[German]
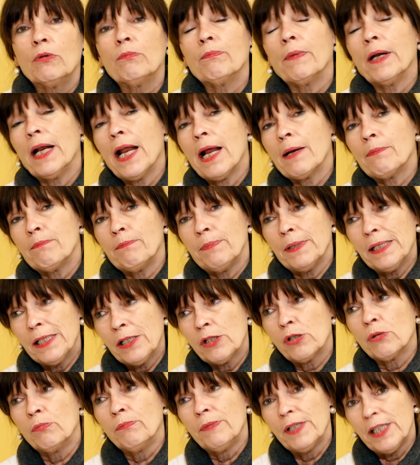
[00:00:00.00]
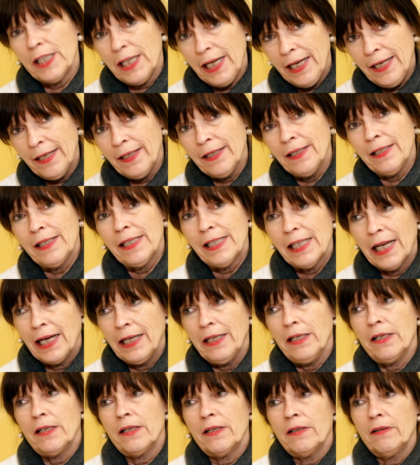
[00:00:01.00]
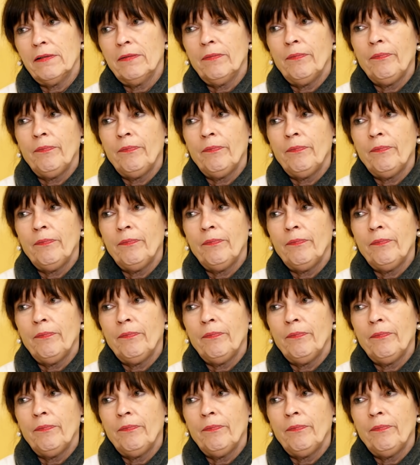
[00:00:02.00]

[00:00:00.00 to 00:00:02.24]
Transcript: und man hat bis zum zehnten Zeit.